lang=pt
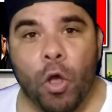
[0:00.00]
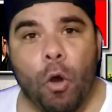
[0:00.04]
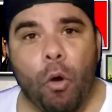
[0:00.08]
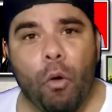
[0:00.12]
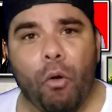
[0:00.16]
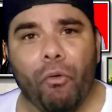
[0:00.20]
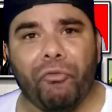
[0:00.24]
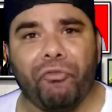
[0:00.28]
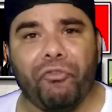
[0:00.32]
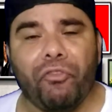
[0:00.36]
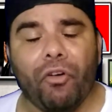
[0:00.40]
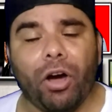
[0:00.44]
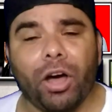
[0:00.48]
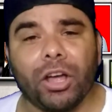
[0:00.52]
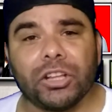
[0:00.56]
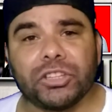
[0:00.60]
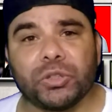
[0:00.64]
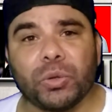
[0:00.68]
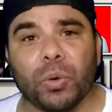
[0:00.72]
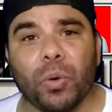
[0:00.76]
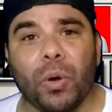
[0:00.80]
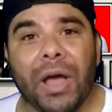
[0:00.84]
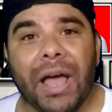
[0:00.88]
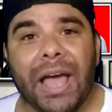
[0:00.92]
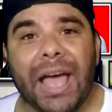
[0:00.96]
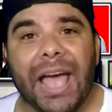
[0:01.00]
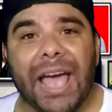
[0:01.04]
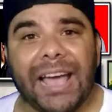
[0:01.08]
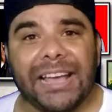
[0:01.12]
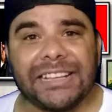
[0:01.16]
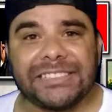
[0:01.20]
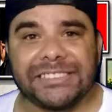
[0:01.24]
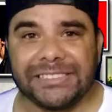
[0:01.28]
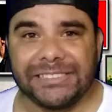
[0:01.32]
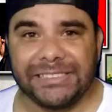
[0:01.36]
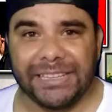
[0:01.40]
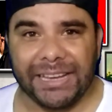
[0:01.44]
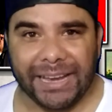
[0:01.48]
o voto é
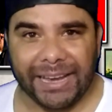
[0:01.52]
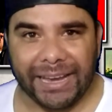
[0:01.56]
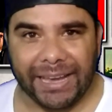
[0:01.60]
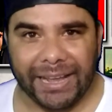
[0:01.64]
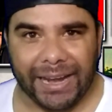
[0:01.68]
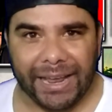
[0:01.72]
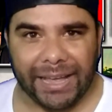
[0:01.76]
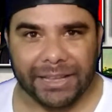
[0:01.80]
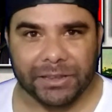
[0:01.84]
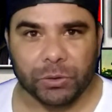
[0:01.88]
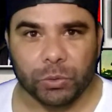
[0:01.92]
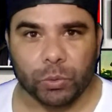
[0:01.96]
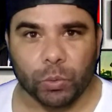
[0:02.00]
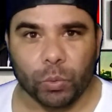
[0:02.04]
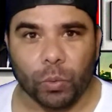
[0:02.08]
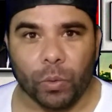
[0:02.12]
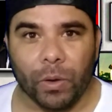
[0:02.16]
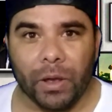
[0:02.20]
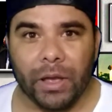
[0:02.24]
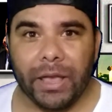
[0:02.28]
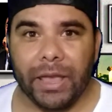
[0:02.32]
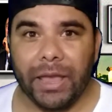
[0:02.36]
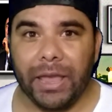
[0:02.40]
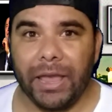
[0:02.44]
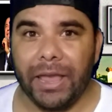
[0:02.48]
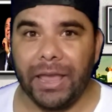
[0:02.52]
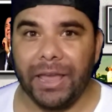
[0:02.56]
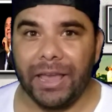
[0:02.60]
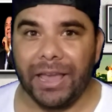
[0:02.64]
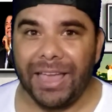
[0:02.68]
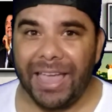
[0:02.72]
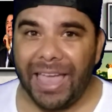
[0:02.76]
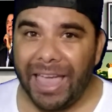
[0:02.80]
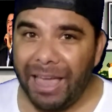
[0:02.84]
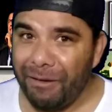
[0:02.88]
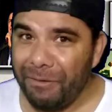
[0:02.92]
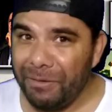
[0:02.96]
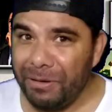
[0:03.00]
secreto e
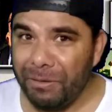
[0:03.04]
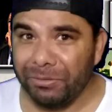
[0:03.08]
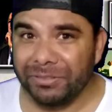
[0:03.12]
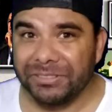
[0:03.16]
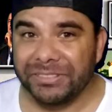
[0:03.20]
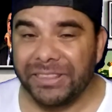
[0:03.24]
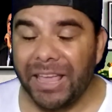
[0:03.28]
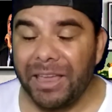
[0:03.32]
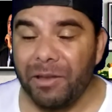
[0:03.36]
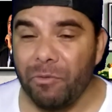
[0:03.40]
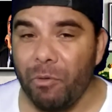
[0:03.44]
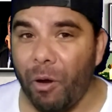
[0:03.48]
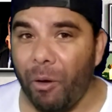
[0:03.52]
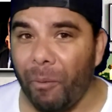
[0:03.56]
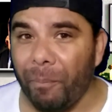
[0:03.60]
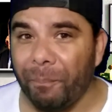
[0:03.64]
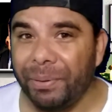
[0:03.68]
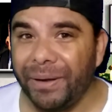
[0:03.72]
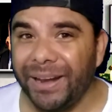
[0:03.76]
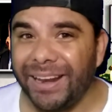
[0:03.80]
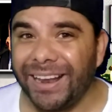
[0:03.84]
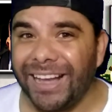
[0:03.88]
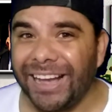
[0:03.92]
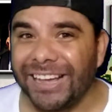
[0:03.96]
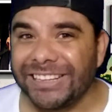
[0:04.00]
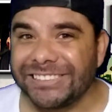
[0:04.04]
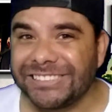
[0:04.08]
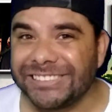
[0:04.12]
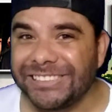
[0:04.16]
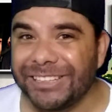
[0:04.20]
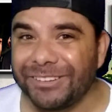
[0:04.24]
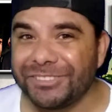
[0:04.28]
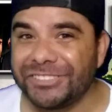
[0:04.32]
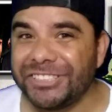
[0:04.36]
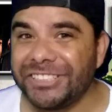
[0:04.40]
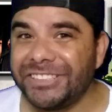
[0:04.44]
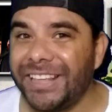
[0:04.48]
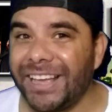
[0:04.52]
eu não tenho a
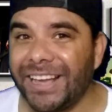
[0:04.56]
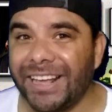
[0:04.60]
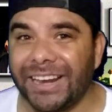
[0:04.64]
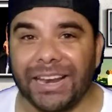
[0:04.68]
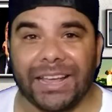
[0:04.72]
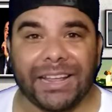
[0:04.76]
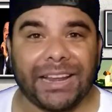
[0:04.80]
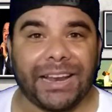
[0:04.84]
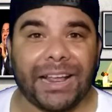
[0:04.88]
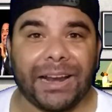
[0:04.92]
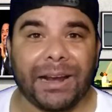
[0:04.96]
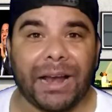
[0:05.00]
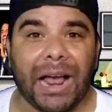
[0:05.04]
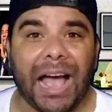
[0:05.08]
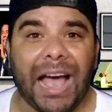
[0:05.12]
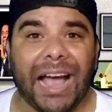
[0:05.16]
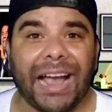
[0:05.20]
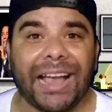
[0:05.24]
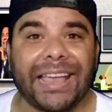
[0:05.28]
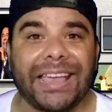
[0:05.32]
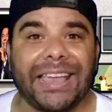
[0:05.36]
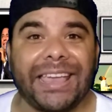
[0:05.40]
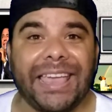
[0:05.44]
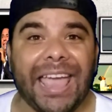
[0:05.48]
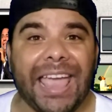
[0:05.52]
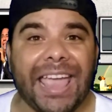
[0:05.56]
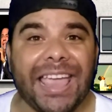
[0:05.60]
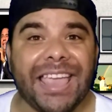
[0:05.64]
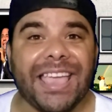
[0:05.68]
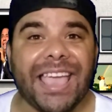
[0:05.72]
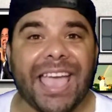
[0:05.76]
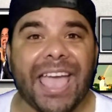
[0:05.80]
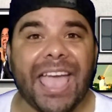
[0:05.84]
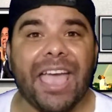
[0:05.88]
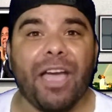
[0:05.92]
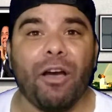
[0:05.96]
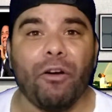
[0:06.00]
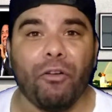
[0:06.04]
obrigação de declarar a quem
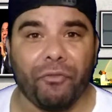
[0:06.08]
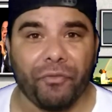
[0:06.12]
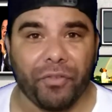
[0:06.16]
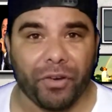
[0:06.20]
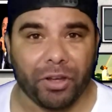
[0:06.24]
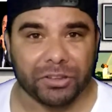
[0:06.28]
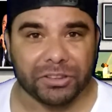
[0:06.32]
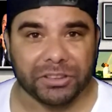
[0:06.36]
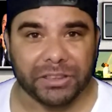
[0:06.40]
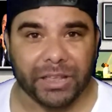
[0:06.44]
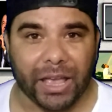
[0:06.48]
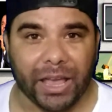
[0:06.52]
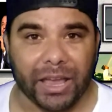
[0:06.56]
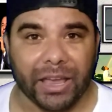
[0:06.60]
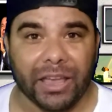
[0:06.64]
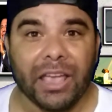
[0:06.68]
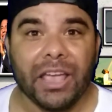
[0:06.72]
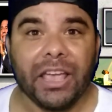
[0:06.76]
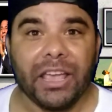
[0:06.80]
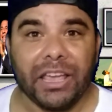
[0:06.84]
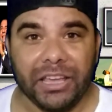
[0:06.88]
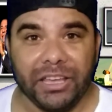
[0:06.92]
eu votei.